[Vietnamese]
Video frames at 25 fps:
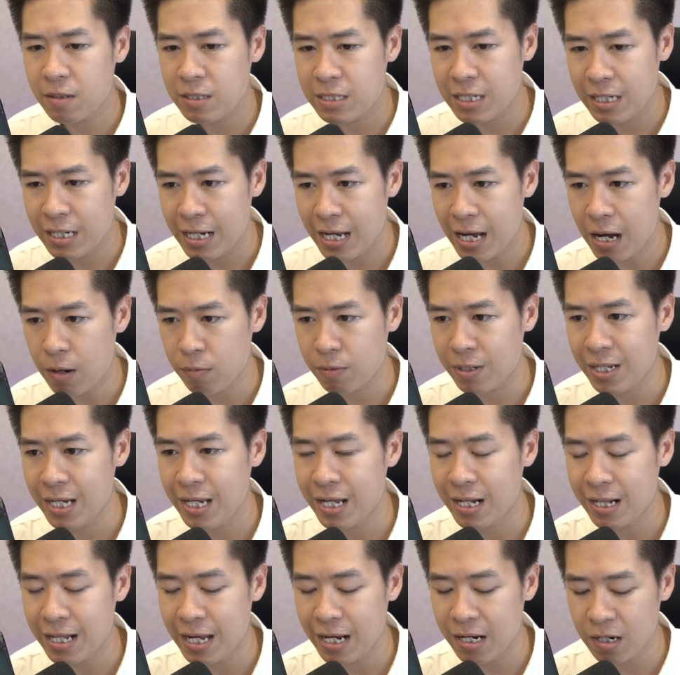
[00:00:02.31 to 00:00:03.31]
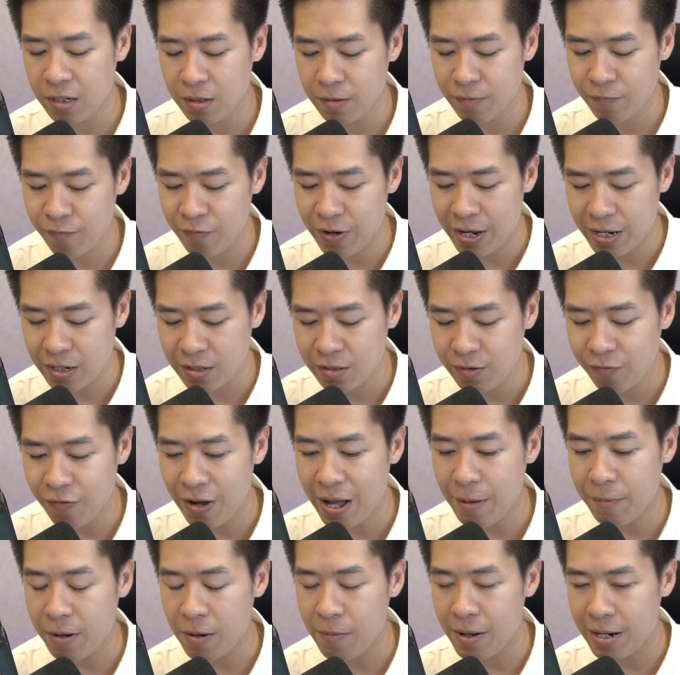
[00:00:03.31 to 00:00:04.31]
chỉ để học thì hiện tại đơn về ngữ
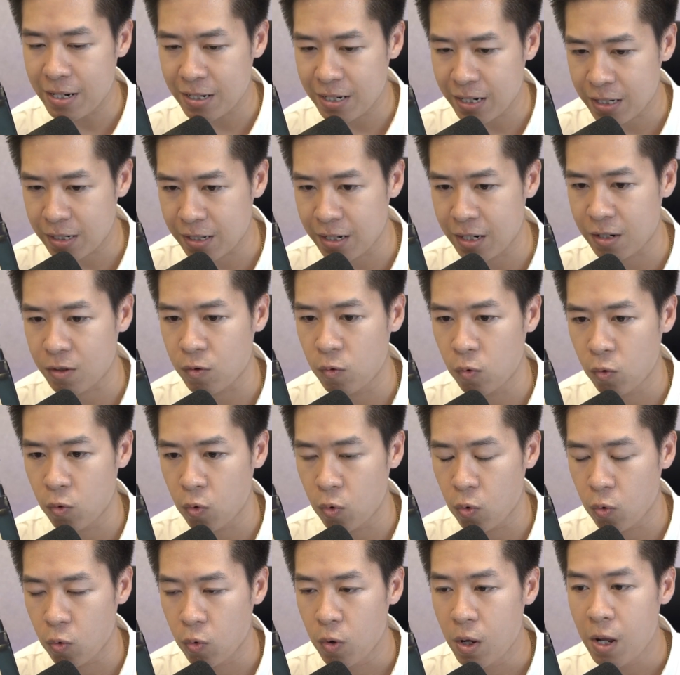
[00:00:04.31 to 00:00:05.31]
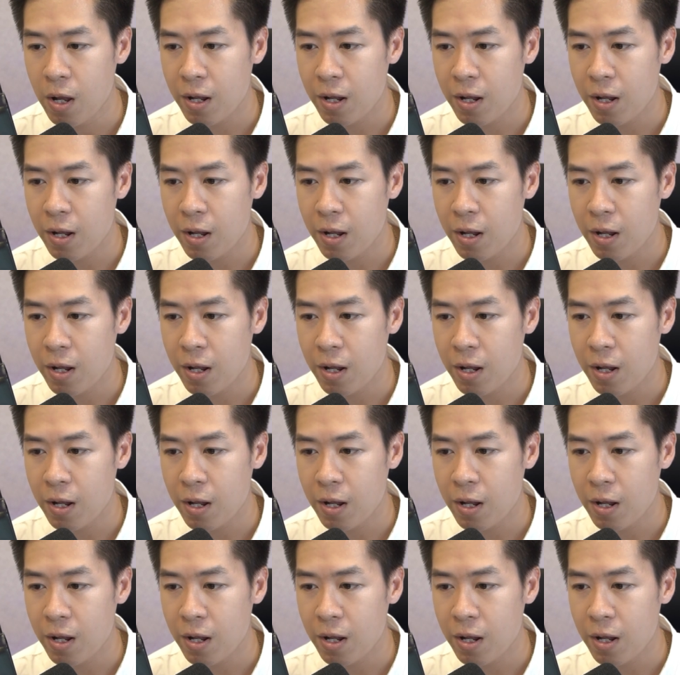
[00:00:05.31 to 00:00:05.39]
pháp các bạn gật gật gù gù,